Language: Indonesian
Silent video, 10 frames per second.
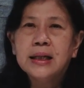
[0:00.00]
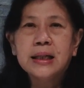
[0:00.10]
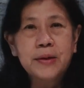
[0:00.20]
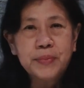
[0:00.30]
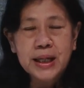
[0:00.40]

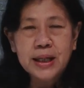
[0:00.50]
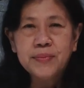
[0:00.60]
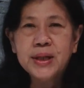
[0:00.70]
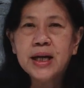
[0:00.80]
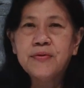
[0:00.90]
kitab
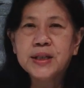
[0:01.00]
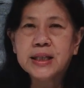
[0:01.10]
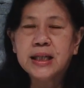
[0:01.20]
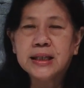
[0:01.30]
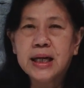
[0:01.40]
Yeremia
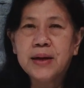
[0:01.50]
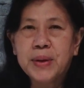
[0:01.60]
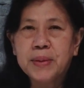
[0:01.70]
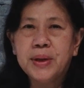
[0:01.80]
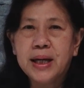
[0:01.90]
pasal
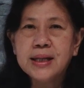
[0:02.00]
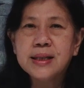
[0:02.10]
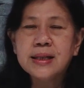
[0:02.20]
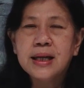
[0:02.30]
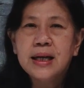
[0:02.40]
18
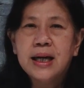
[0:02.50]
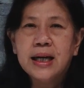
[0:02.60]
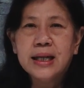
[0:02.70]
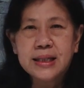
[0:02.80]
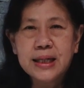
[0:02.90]

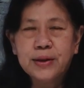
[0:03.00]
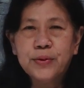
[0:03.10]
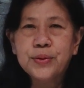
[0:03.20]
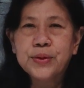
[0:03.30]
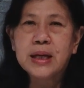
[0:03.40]
ayat 1
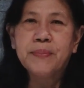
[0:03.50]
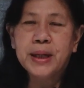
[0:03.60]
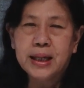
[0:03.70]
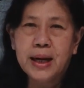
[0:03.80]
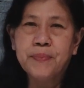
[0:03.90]

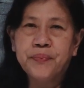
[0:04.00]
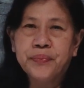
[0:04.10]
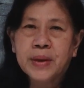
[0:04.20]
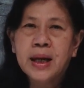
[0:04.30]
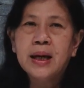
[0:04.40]
sampai 6.
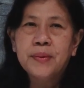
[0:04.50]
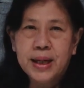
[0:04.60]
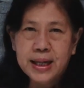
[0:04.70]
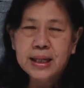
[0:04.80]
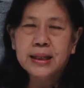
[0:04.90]

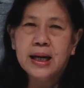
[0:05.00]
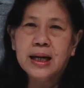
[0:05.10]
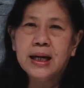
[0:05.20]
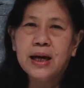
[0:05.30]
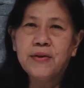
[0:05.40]
Mari kita
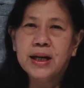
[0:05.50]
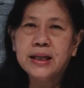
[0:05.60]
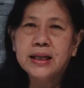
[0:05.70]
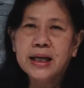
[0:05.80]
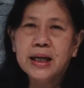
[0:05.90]
akan
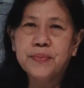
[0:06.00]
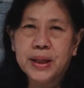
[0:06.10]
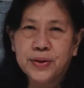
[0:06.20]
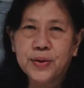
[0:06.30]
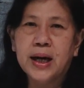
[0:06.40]
awali dengan
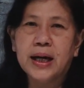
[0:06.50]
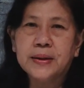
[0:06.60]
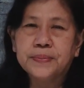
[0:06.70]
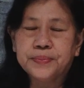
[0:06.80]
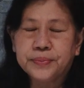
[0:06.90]
berdoa.